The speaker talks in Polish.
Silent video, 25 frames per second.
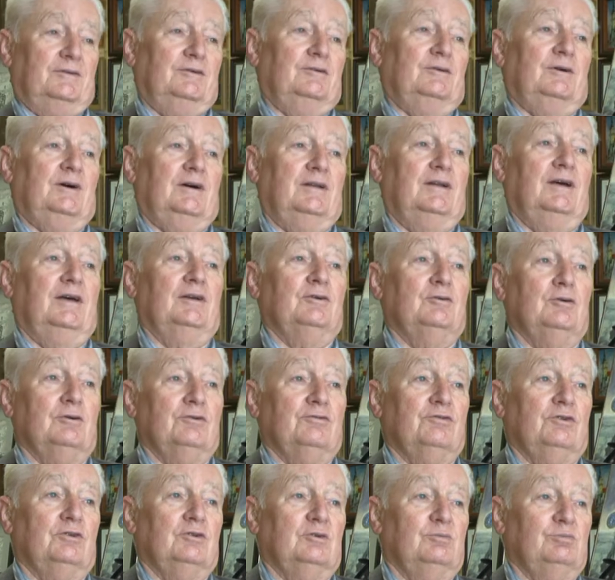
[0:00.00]
No, a
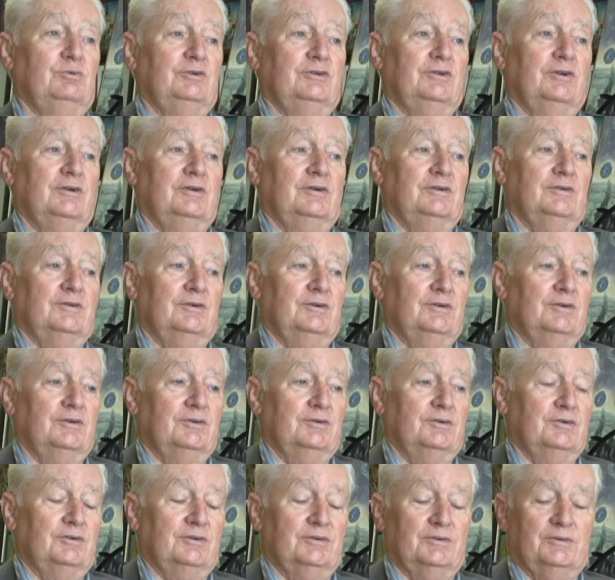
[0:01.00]
najgorsze to były te e,
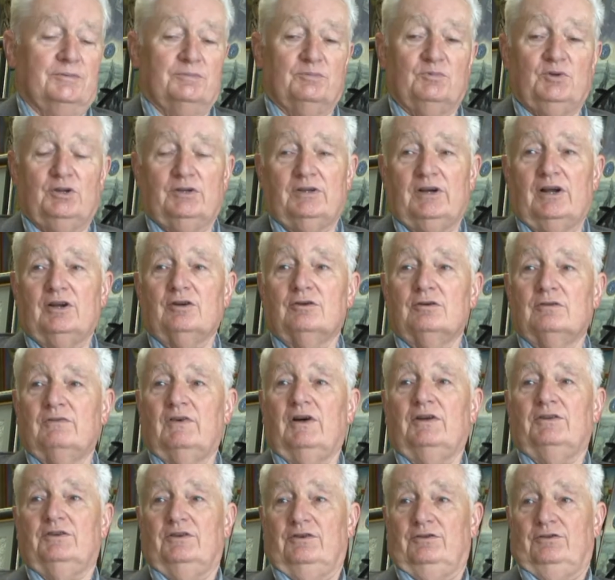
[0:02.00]
te
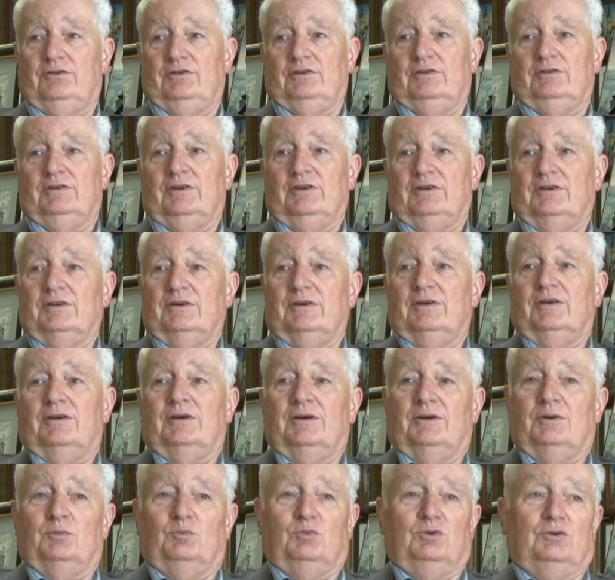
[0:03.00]
targowanie się, nie?
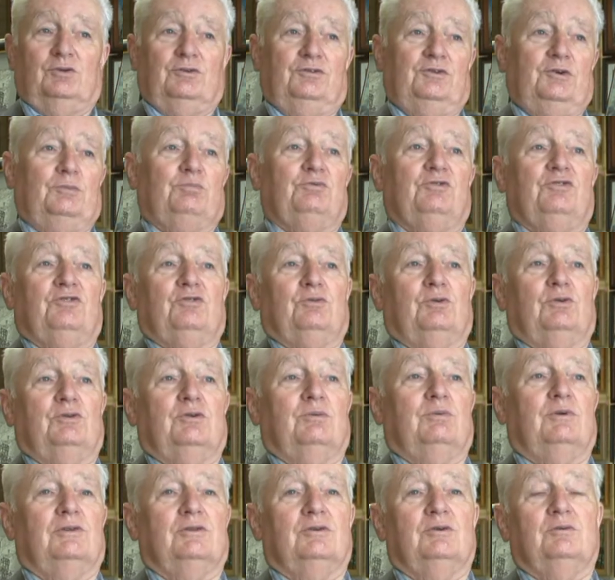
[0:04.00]
bo to się przyszło
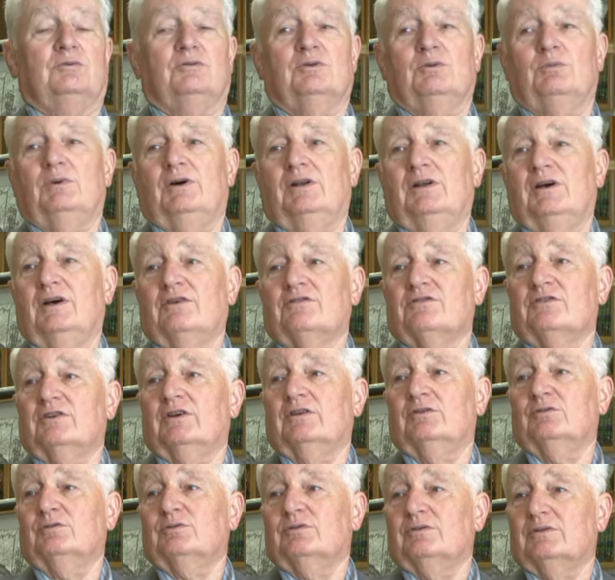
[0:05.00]
do, do, do
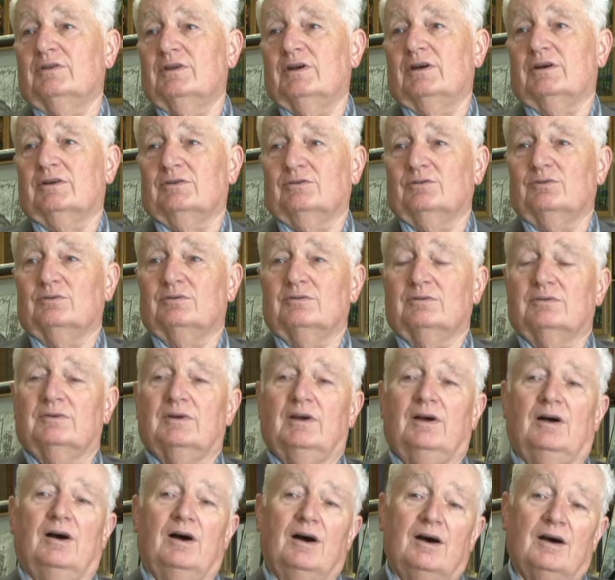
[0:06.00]
malarza, no to tak, no to
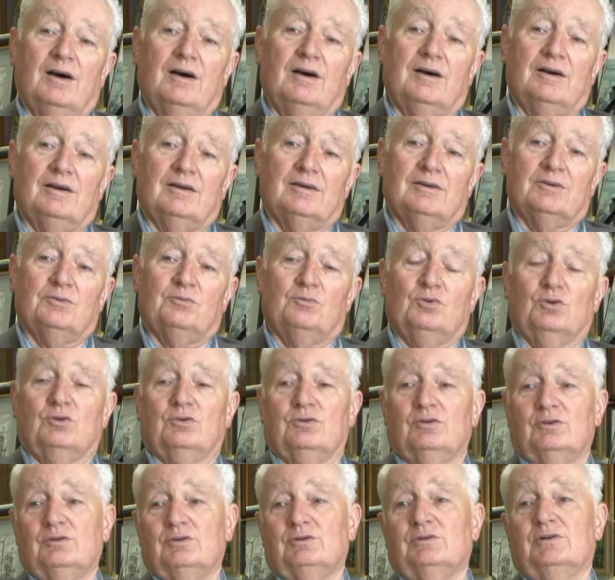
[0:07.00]
a, to
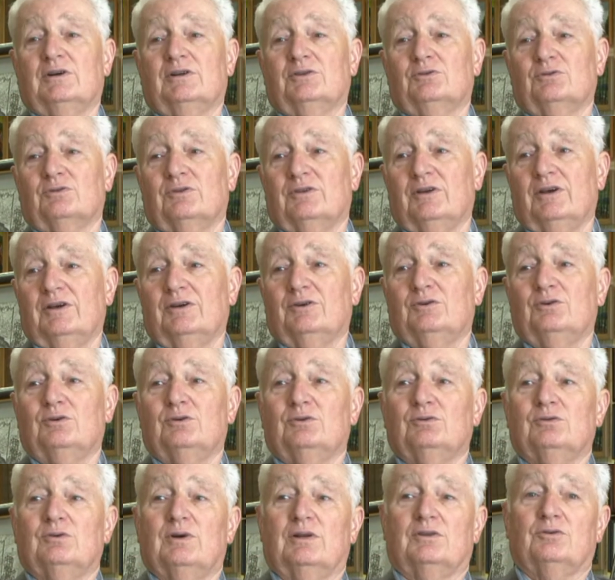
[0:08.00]
to, a to
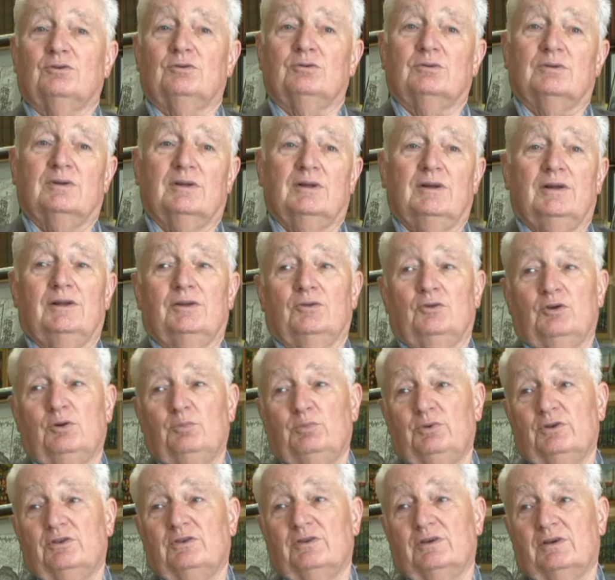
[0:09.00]
tego, no a to,
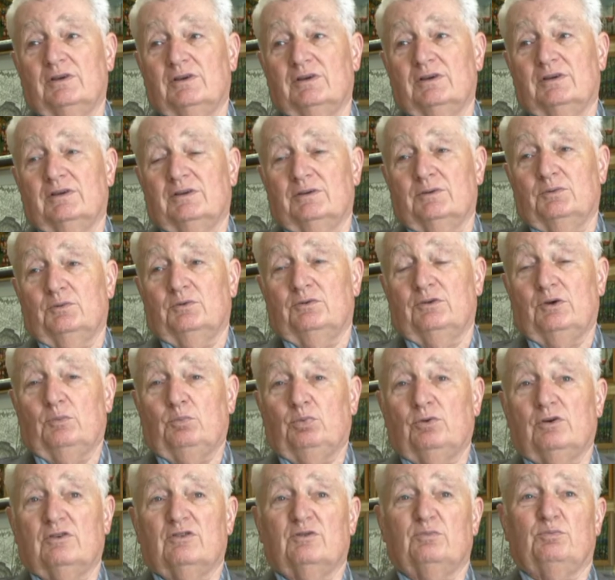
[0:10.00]
to bych e, się
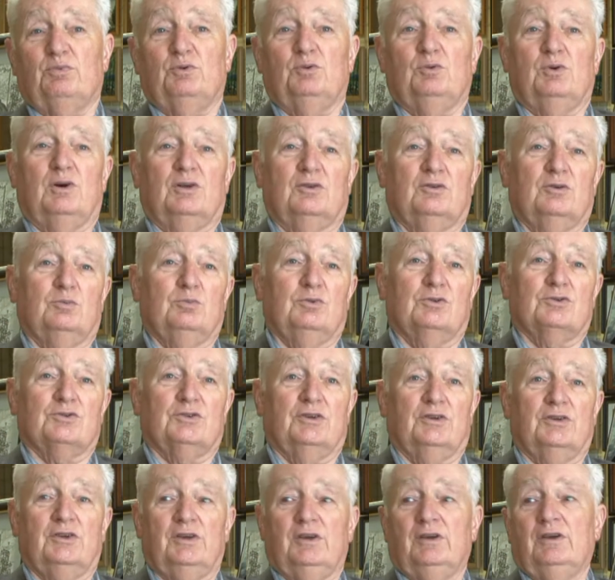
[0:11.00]
pozbył, a to
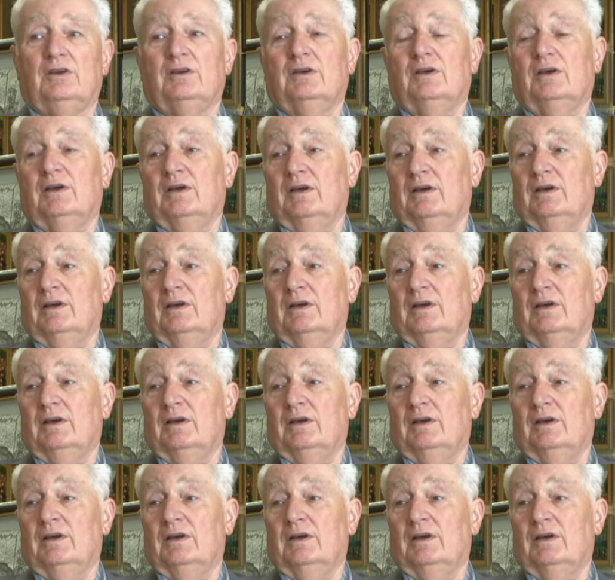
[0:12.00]
może nie.